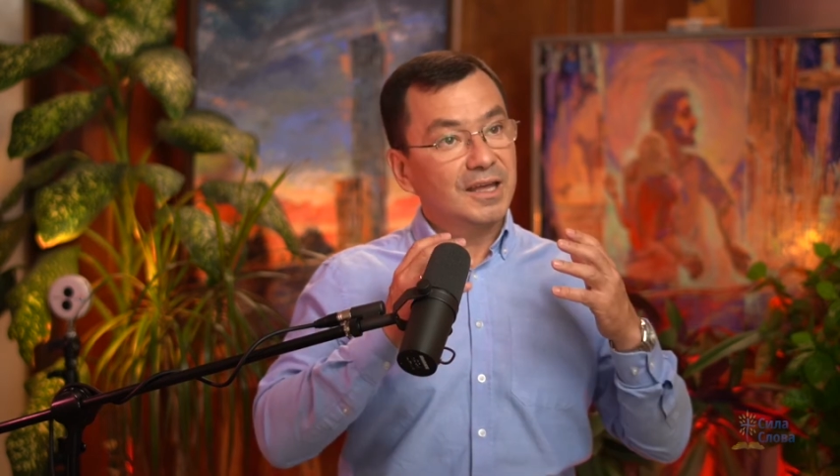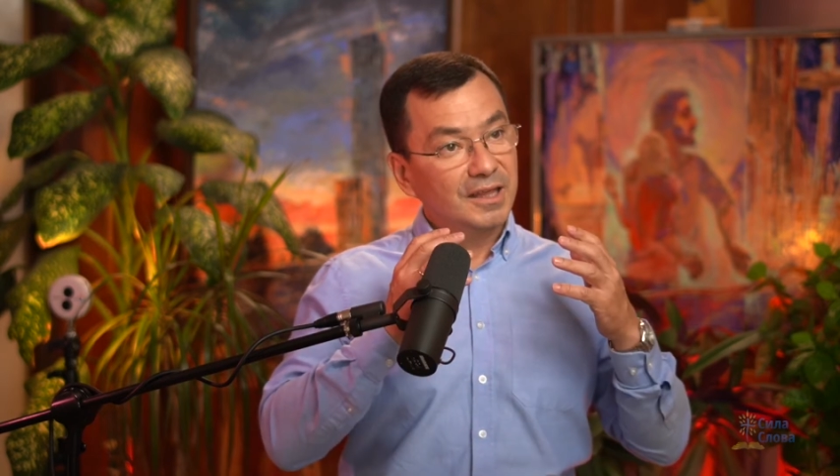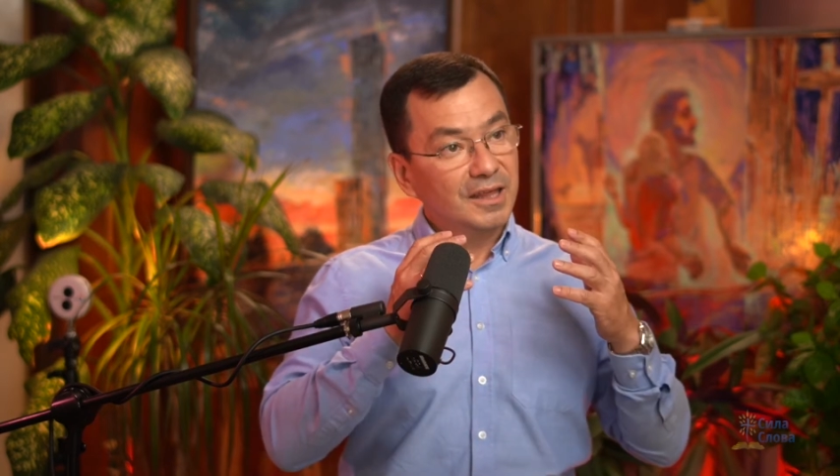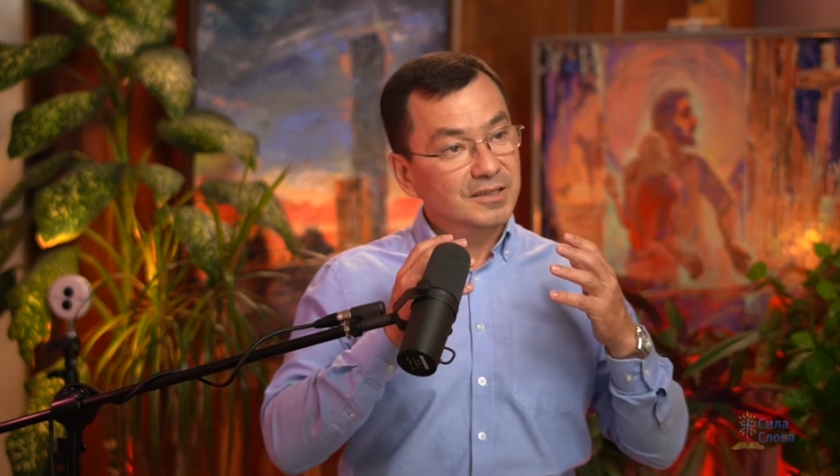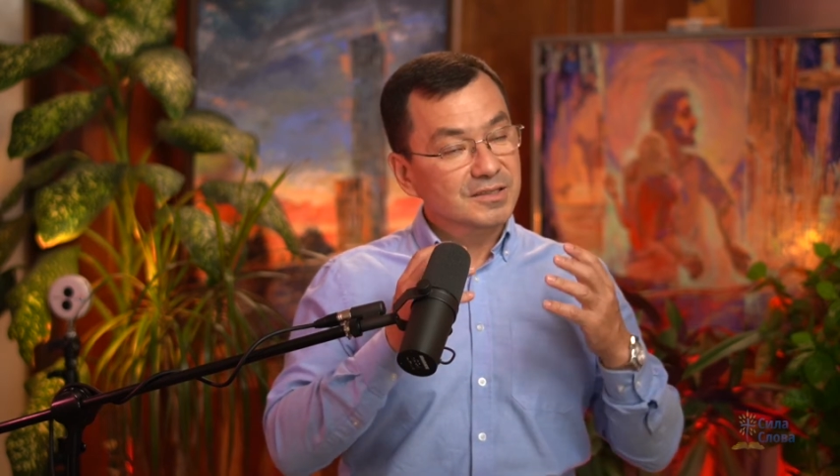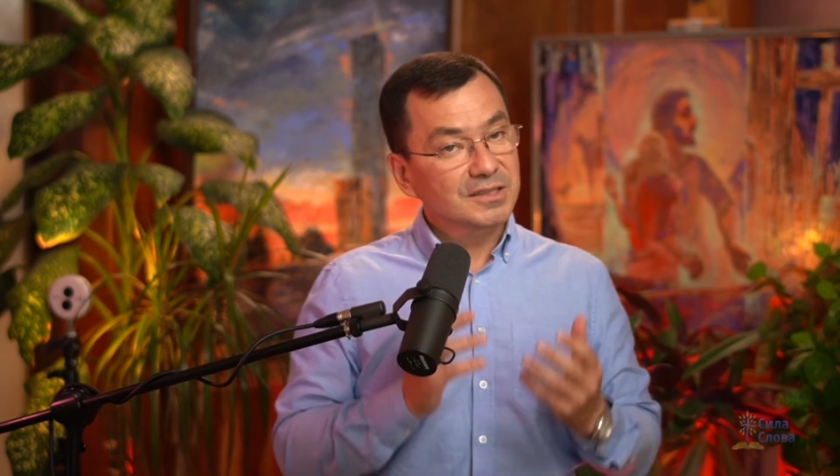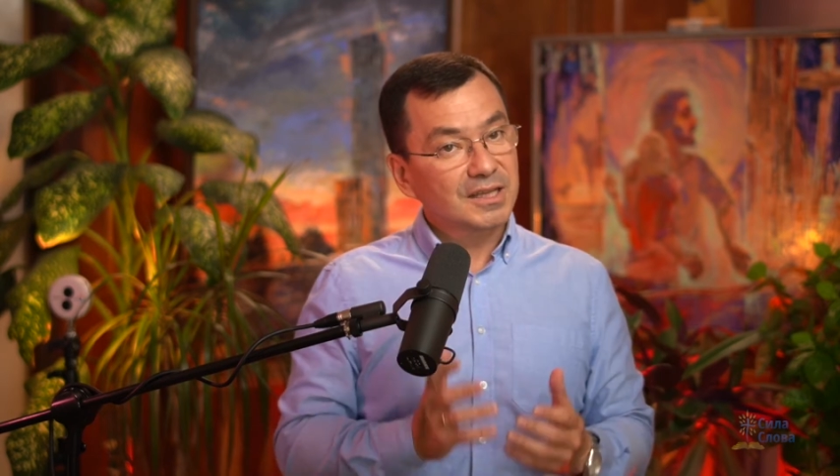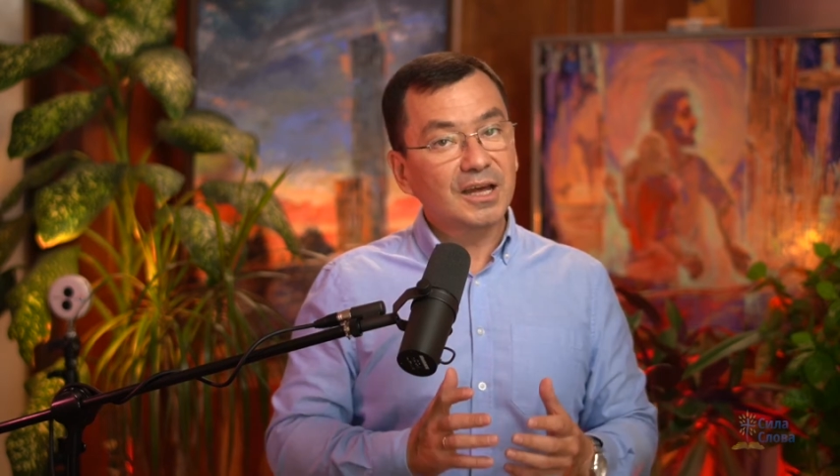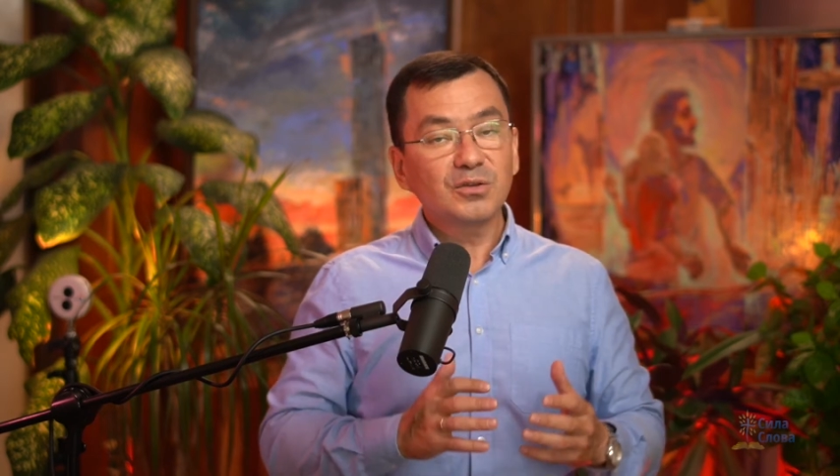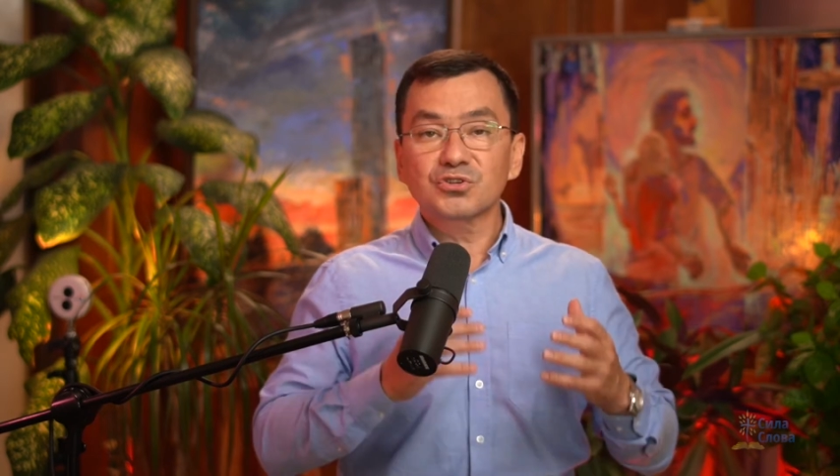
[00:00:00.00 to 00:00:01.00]
«Я
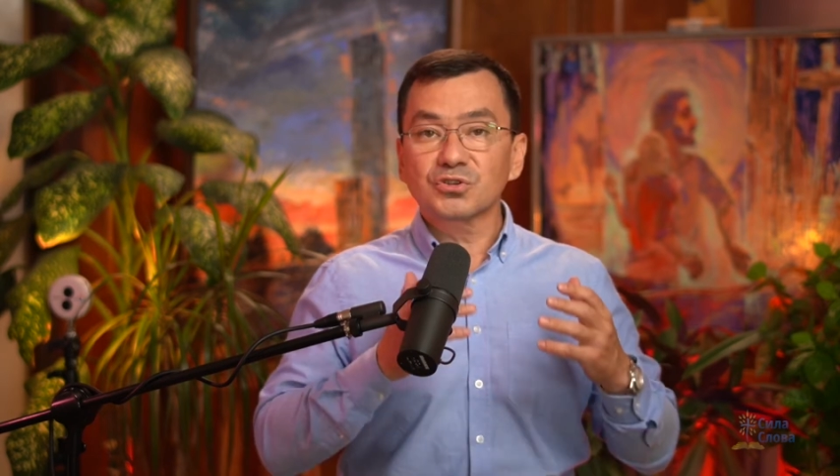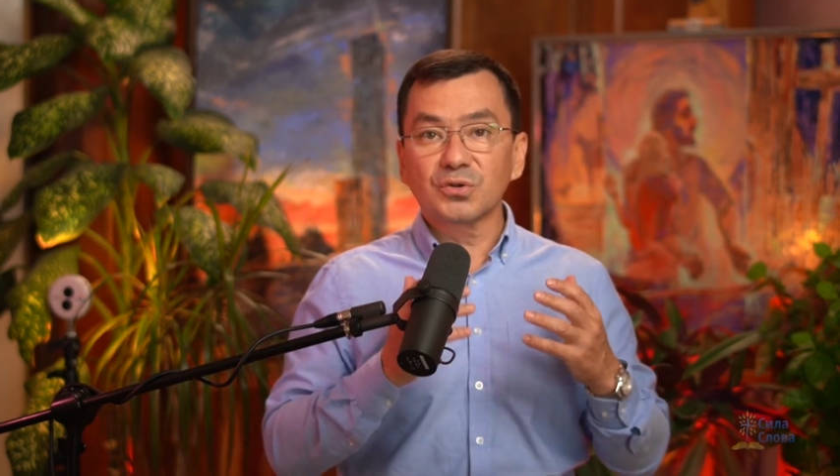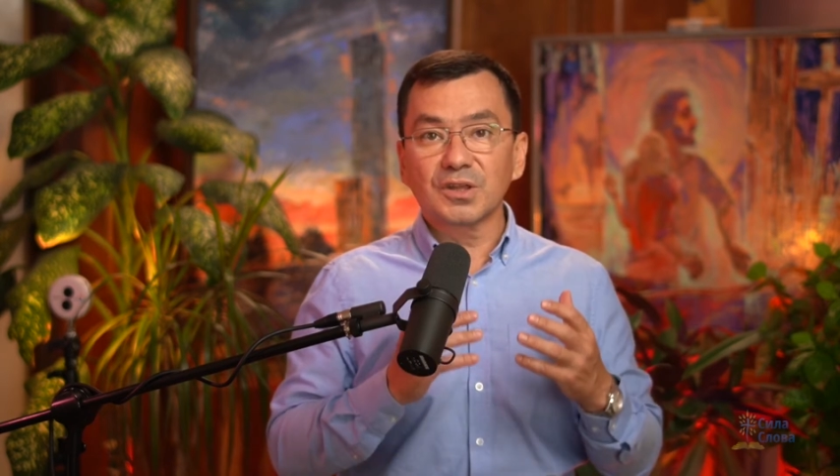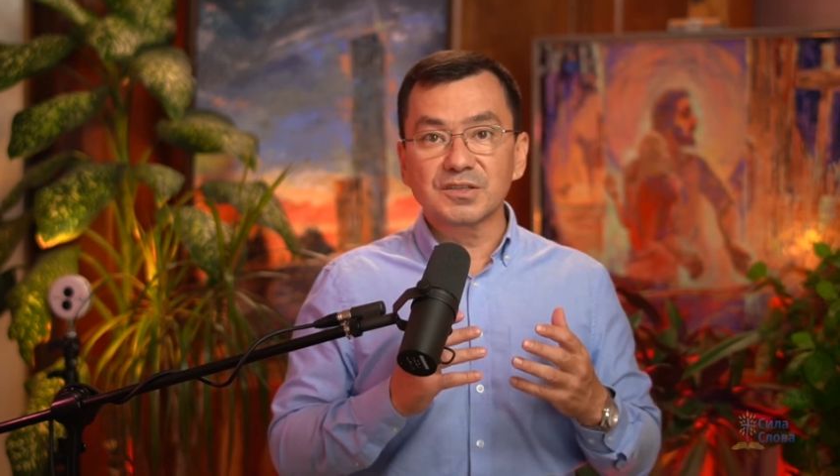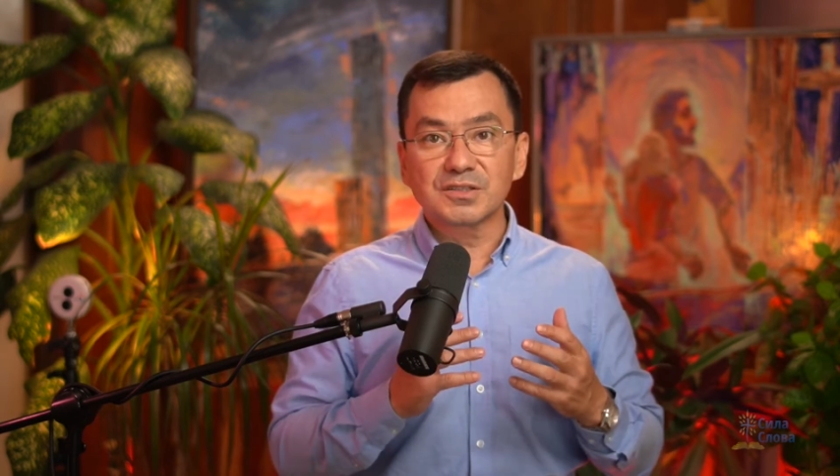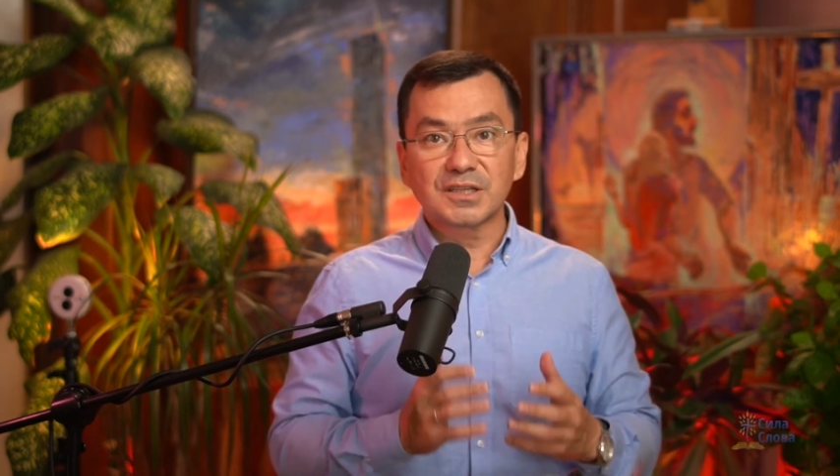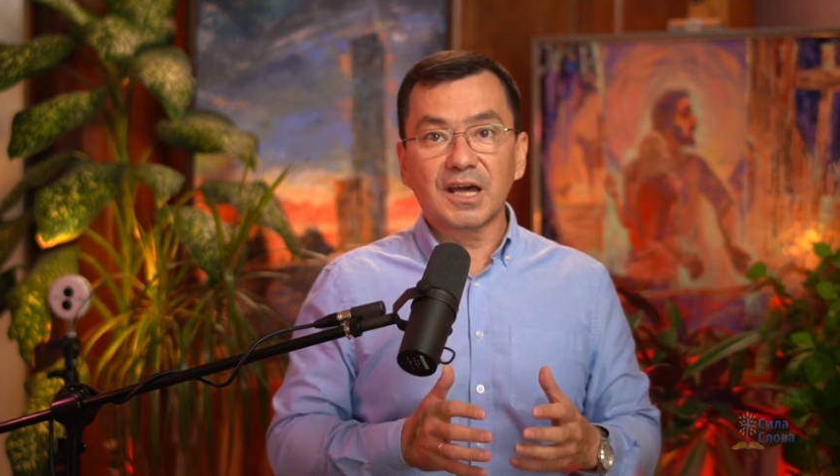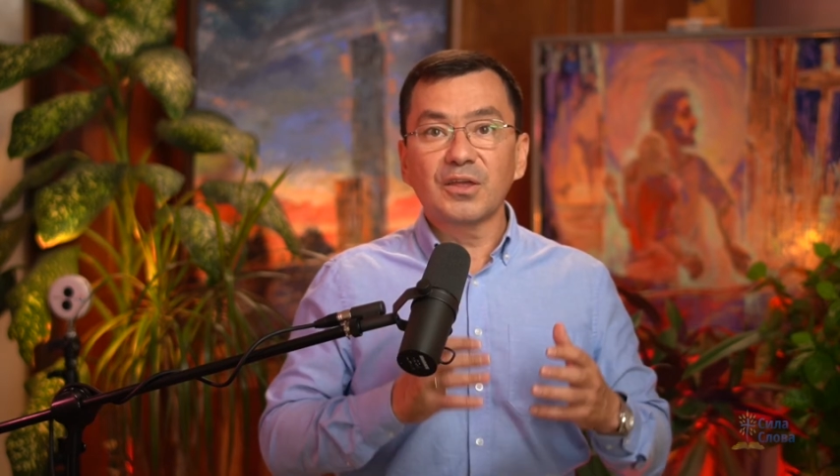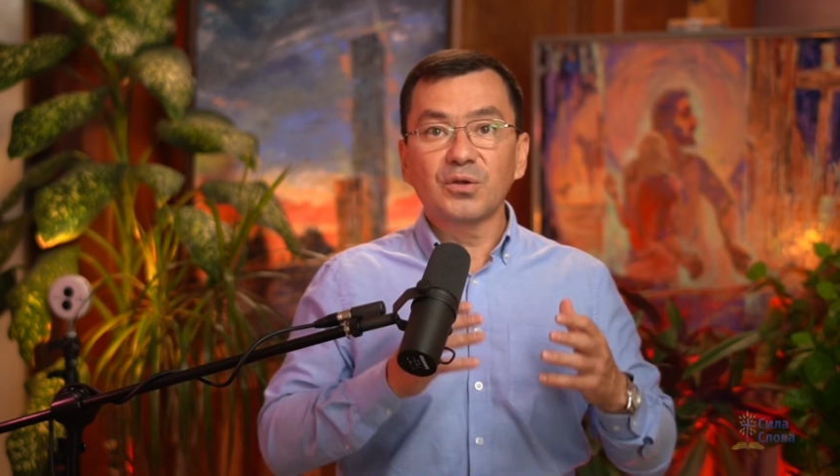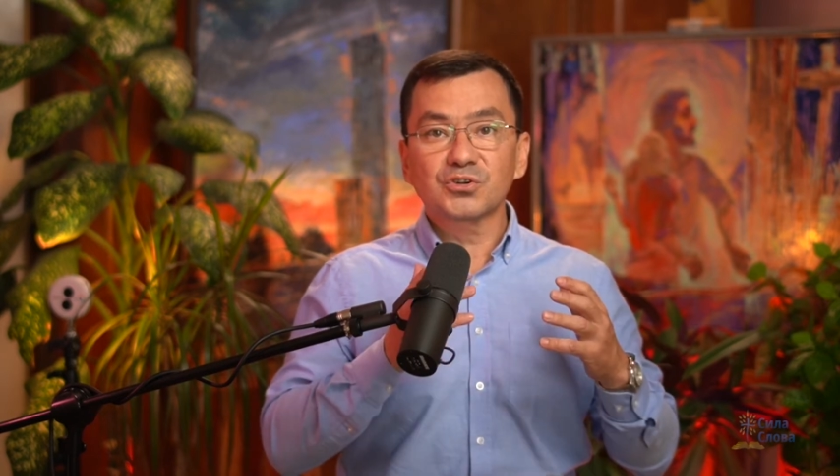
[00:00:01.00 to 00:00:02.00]
знаю, что я знаю,